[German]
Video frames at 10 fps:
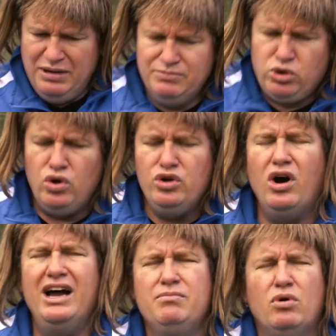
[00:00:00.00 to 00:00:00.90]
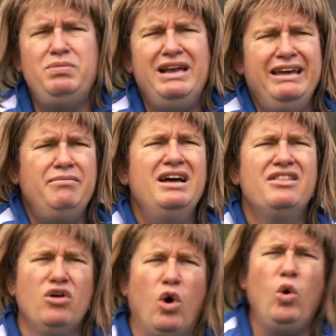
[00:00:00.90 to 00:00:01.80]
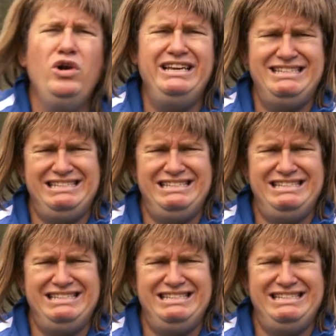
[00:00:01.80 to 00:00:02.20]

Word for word: bei Tuchel noch ein Problem, The Holding